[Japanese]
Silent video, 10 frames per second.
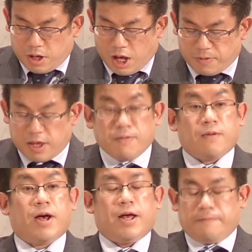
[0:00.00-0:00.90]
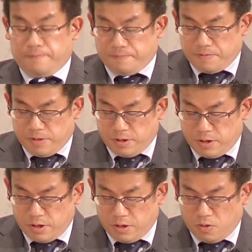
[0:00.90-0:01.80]
神様は
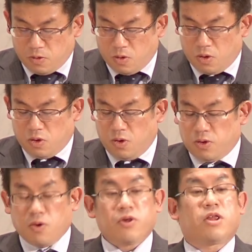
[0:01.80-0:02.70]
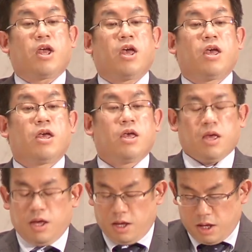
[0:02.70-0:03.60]
このことを通して、
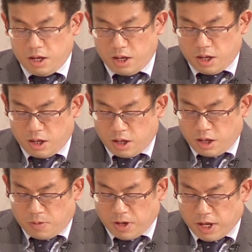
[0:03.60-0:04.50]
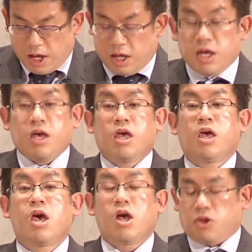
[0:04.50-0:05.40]
またい
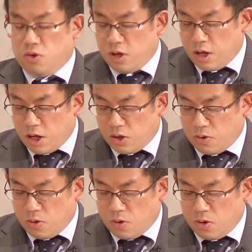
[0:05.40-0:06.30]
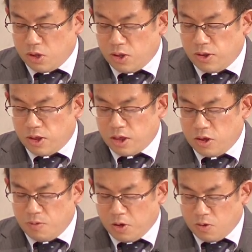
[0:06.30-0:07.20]
17章2
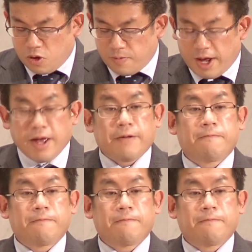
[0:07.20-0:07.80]
節の御言葉。